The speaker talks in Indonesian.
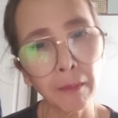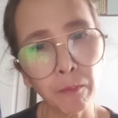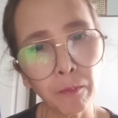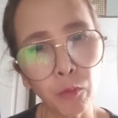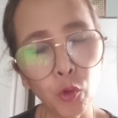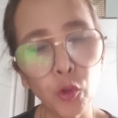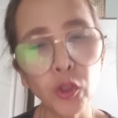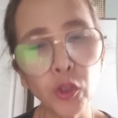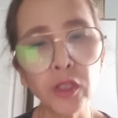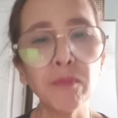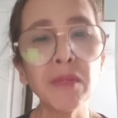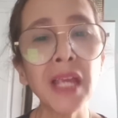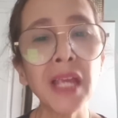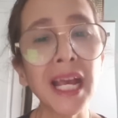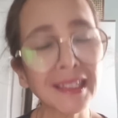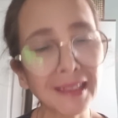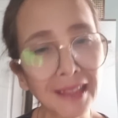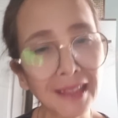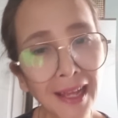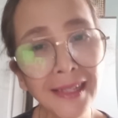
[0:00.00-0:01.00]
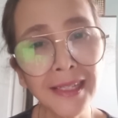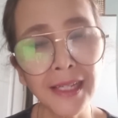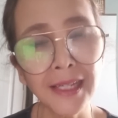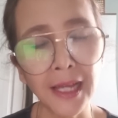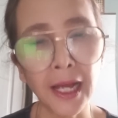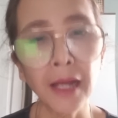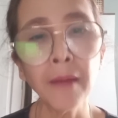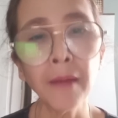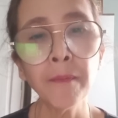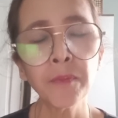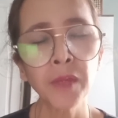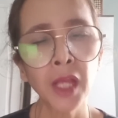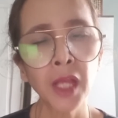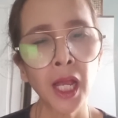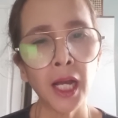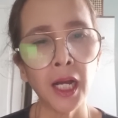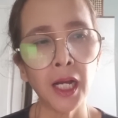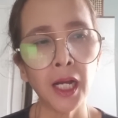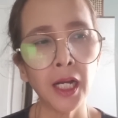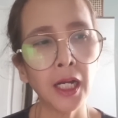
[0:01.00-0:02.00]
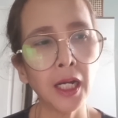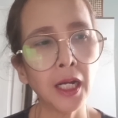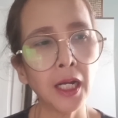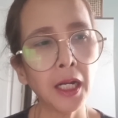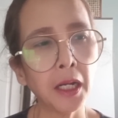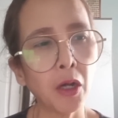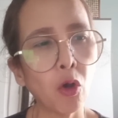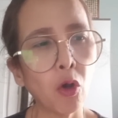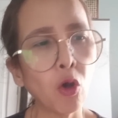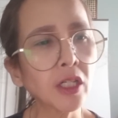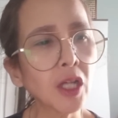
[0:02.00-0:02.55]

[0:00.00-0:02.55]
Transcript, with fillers: Nablus biasanya orang eh,